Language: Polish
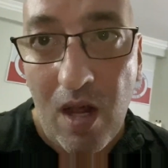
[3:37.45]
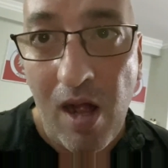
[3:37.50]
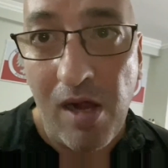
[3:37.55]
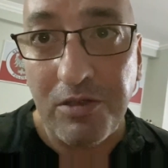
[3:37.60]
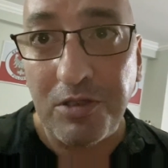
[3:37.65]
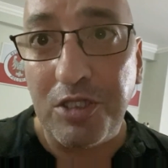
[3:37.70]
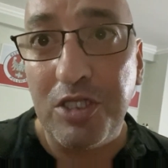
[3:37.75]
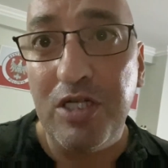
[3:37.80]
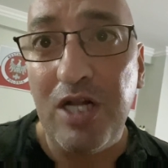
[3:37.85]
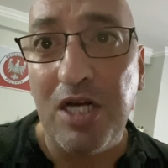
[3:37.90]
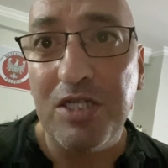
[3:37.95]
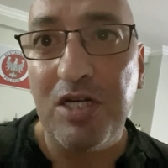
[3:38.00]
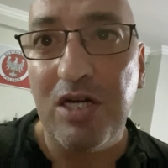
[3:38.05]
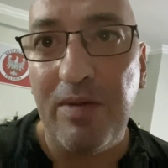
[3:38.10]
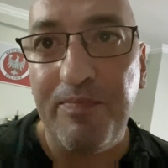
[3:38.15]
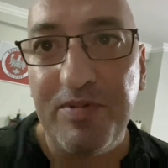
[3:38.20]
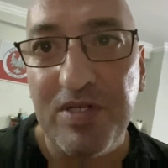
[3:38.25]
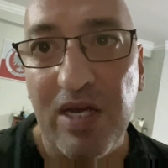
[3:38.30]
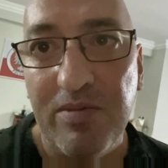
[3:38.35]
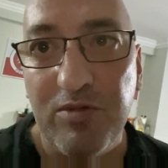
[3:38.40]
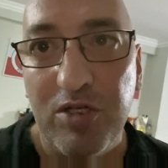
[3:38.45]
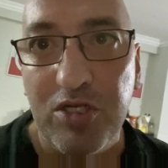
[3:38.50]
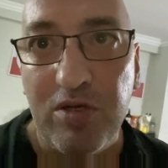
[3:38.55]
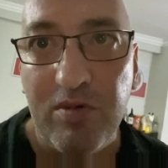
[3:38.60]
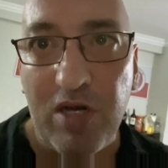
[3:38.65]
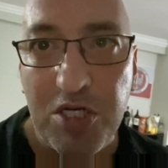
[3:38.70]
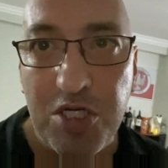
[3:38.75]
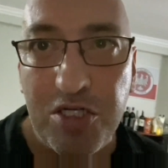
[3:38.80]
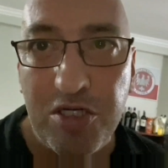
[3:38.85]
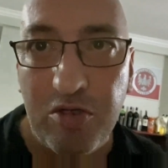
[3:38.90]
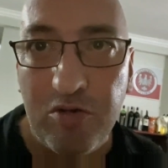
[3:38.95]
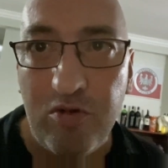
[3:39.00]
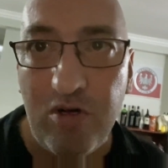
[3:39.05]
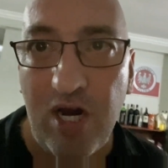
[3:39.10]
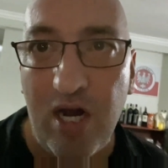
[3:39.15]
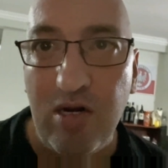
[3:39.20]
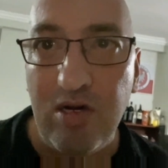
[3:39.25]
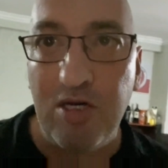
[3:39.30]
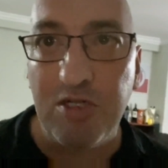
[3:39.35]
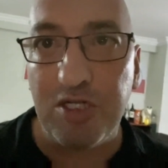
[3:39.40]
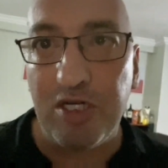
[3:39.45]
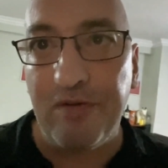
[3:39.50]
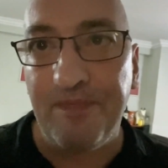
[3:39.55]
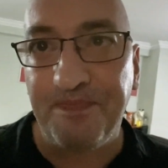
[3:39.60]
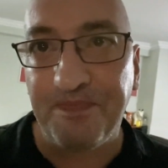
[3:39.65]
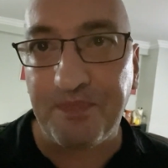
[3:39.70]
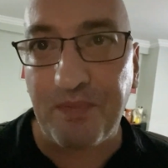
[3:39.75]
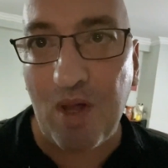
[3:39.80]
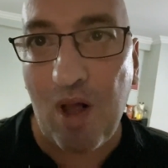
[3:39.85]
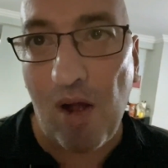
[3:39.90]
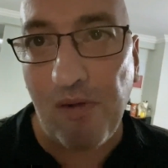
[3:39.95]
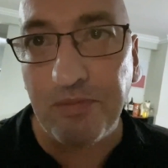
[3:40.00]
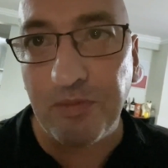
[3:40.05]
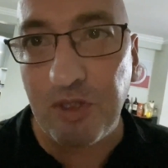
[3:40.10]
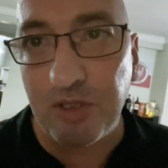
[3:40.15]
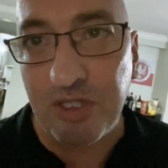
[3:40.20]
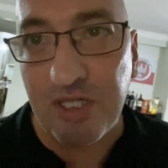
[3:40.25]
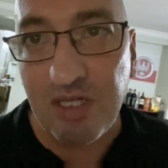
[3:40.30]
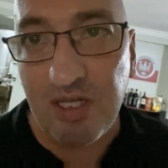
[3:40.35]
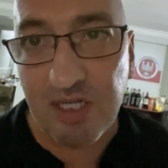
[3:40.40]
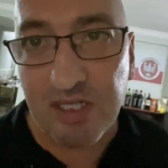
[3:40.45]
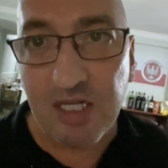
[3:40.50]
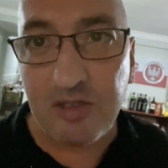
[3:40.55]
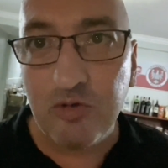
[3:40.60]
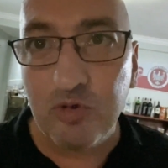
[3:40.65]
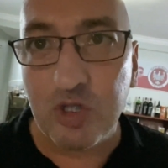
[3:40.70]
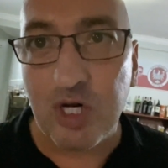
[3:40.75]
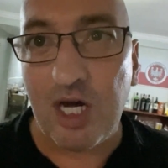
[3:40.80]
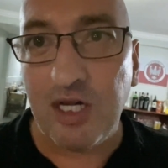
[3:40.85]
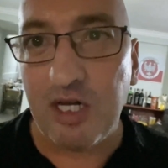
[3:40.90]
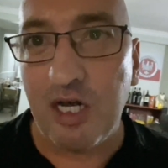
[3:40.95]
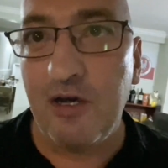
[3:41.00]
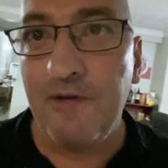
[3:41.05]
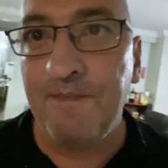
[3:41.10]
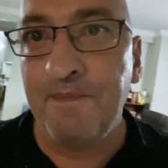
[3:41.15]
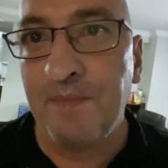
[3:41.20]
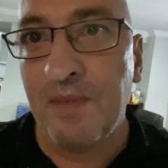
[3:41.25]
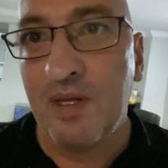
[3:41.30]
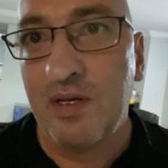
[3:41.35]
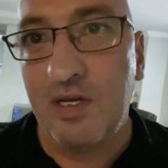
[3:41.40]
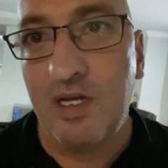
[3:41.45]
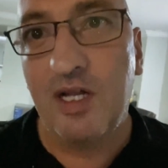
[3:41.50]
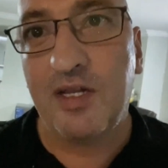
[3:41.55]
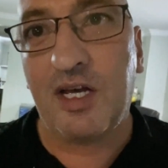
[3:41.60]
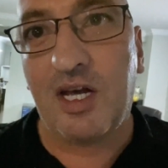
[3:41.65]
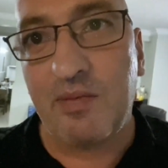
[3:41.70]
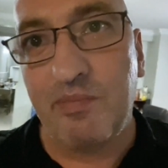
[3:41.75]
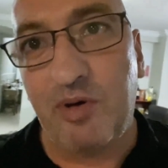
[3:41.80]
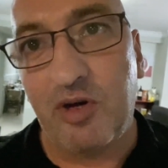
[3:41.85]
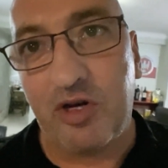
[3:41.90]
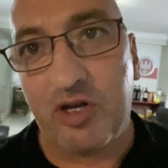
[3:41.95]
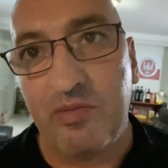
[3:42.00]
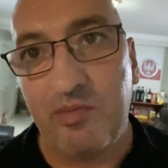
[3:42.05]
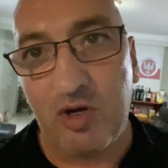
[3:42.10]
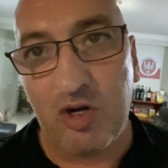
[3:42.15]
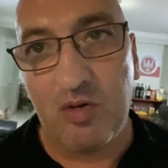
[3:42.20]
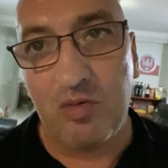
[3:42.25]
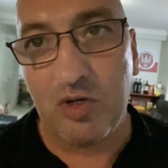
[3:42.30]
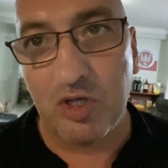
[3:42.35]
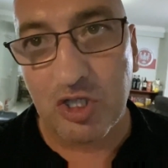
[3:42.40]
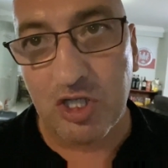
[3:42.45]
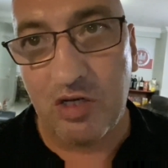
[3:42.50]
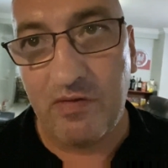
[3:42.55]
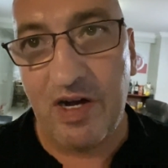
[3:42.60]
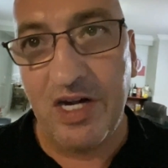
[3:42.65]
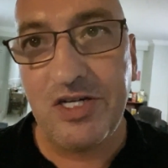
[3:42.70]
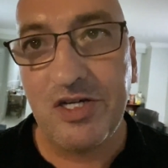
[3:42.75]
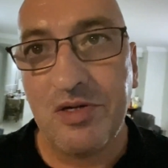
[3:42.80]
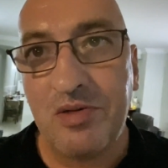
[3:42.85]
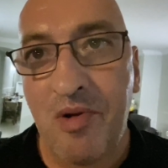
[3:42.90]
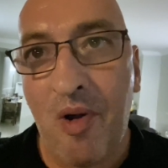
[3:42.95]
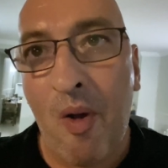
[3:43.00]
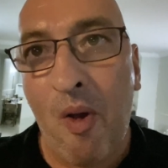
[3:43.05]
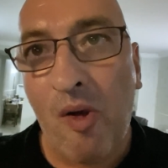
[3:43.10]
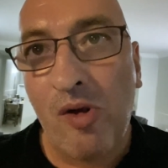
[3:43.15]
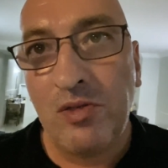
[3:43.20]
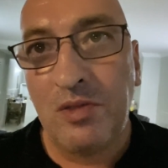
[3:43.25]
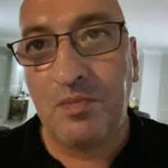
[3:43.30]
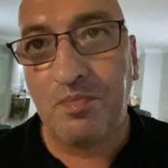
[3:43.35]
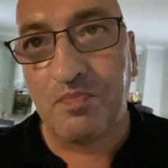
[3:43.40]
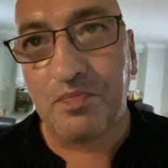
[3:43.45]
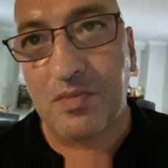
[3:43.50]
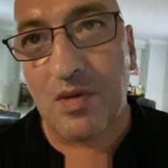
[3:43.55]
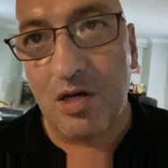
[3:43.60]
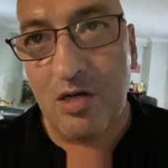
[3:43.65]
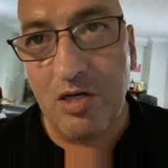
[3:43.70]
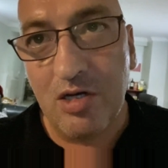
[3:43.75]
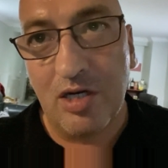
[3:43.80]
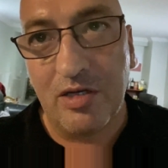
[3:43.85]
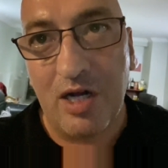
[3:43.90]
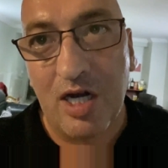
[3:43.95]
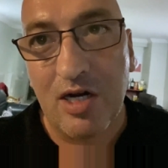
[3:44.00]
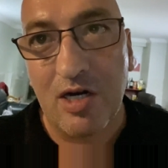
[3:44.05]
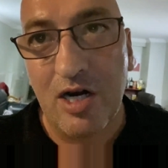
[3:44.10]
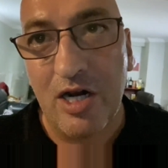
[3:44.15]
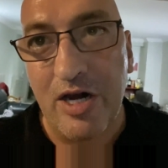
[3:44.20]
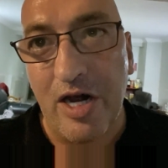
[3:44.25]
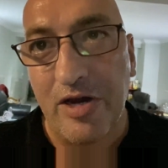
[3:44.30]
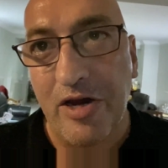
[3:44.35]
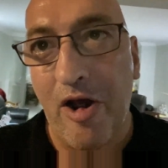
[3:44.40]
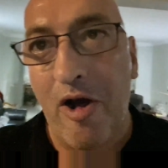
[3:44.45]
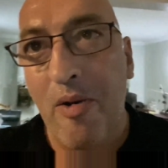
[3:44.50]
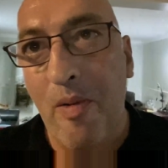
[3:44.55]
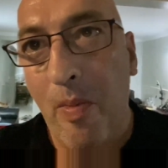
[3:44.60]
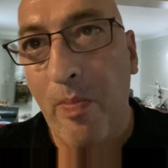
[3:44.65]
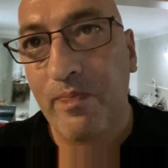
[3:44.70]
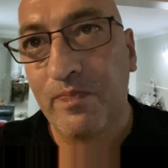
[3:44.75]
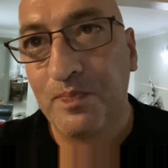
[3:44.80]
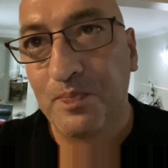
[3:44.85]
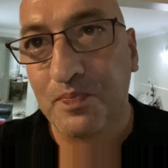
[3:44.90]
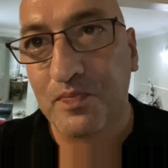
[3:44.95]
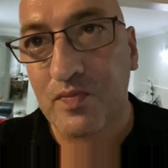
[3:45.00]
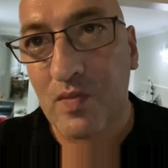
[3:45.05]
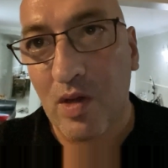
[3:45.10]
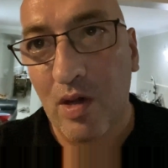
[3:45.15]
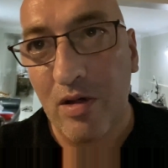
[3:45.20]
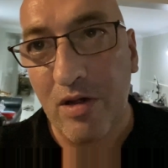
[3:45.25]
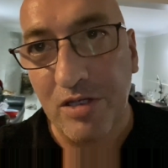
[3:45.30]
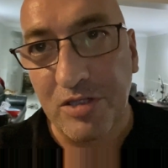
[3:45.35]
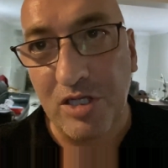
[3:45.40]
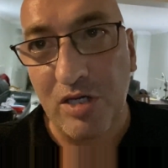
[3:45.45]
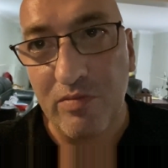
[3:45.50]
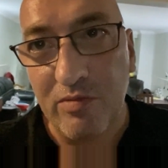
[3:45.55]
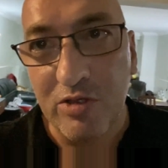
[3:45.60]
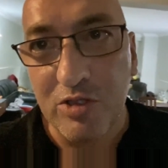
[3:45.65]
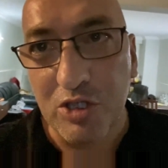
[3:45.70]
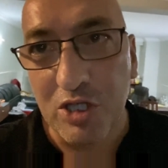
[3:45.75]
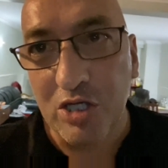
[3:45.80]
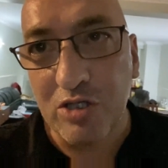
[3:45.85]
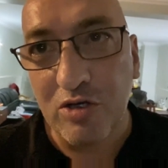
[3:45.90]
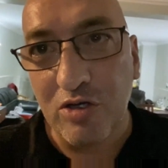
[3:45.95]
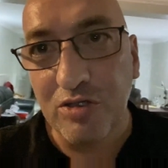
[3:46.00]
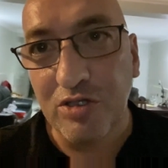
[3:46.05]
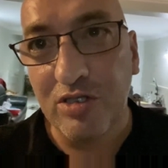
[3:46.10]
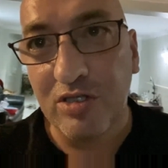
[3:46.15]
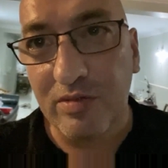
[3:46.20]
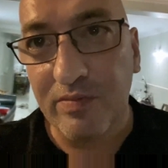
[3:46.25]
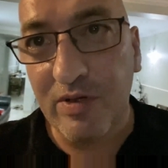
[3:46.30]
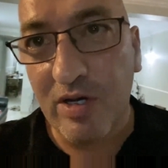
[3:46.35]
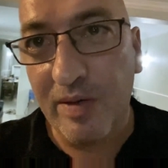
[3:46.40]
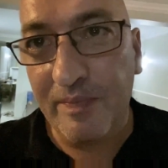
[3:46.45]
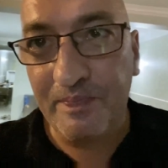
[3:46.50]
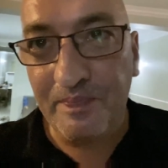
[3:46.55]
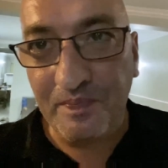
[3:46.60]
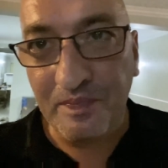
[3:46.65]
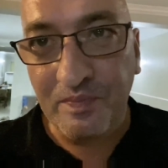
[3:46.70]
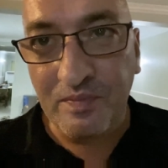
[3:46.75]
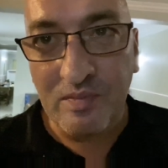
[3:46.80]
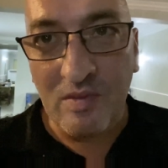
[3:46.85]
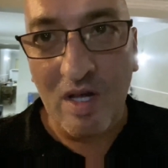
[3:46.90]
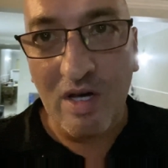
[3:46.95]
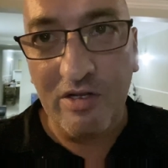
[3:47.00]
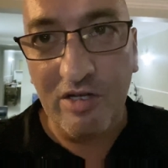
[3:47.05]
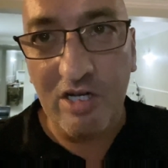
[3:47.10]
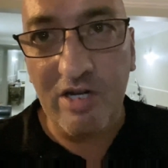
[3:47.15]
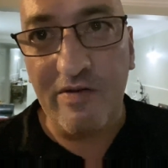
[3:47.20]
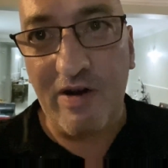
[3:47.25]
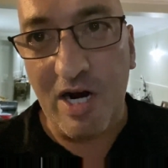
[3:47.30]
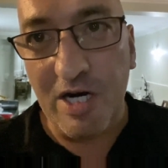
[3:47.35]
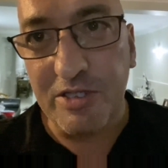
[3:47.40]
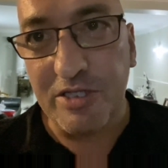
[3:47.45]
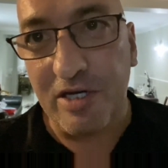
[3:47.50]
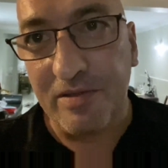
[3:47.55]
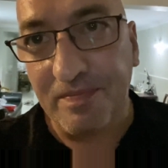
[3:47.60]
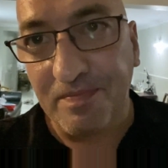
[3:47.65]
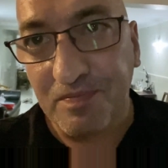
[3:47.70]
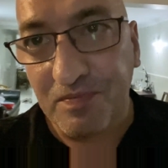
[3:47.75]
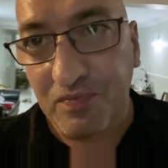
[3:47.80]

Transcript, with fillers: Czy znaczy, inaczej napisałem do ziomka, że dziękuję, ale że no cena za duża, nie? Ile takie bordy mogą kosztować? Ile naklejenia? Ile trzeba? Mój 6 godzin robiłem. No nieważne.